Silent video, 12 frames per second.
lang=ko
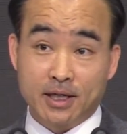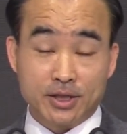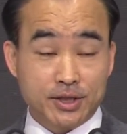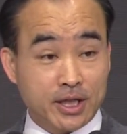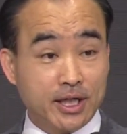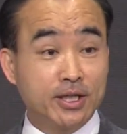
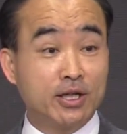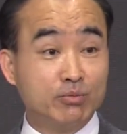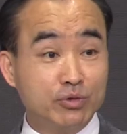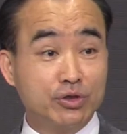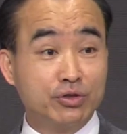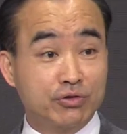아니 다리가
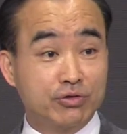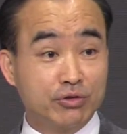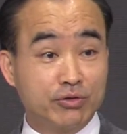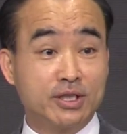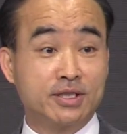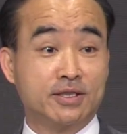무너질
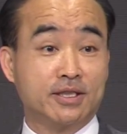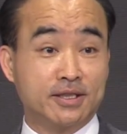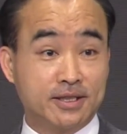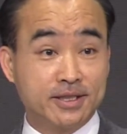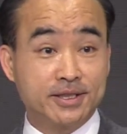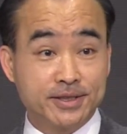걸 누가
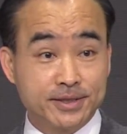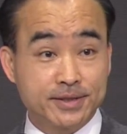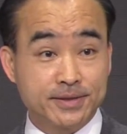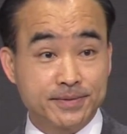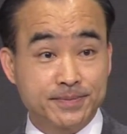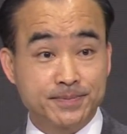생각이나
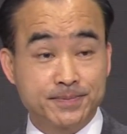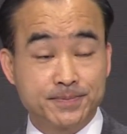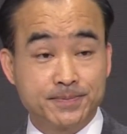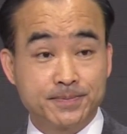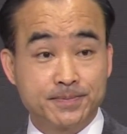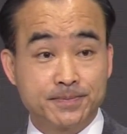했겠어.
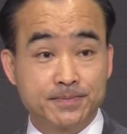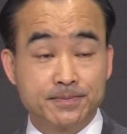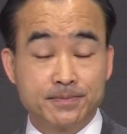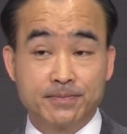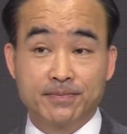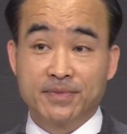
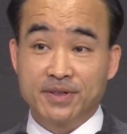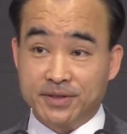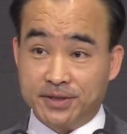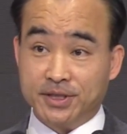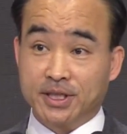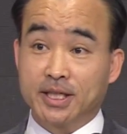
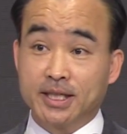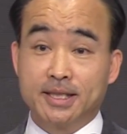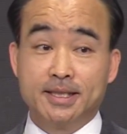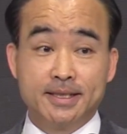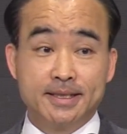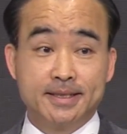
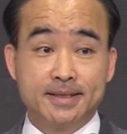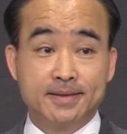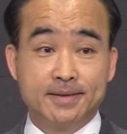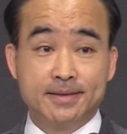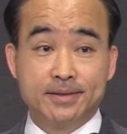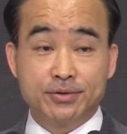그러니까
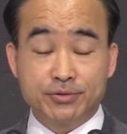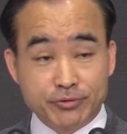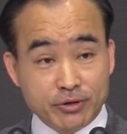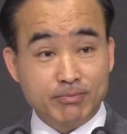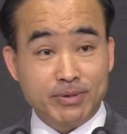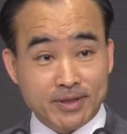
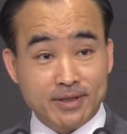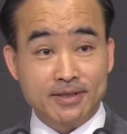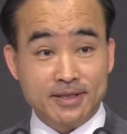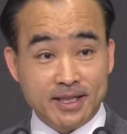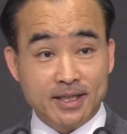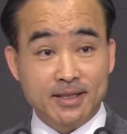구원
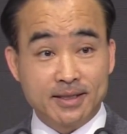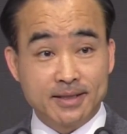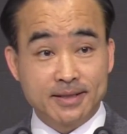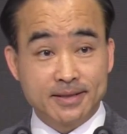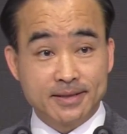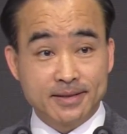받았는가?
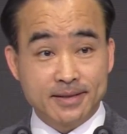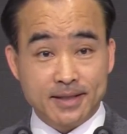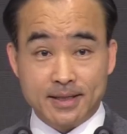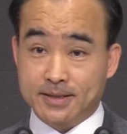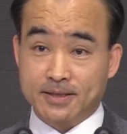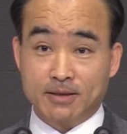
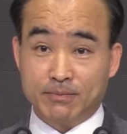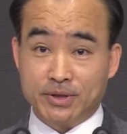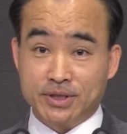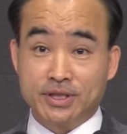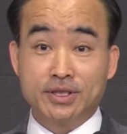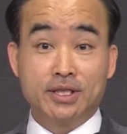다시
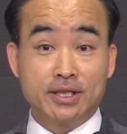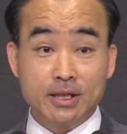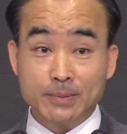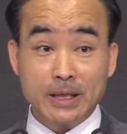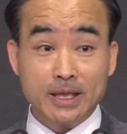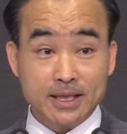한번
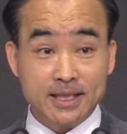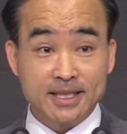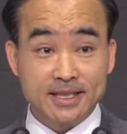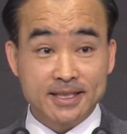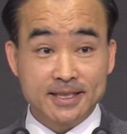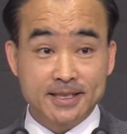진단해봐.
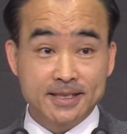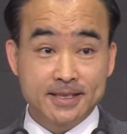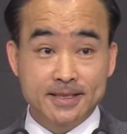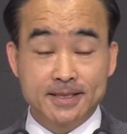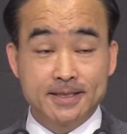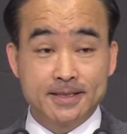
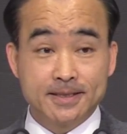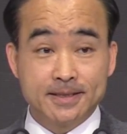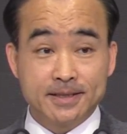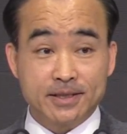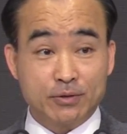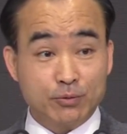
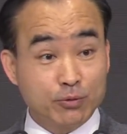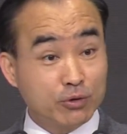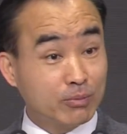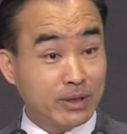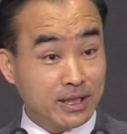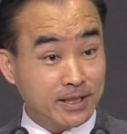이건
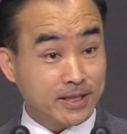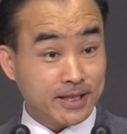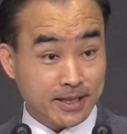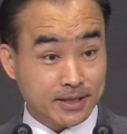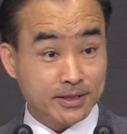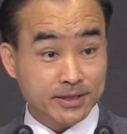웃고 말
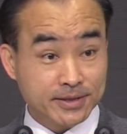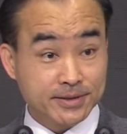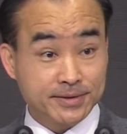일이 아니에요.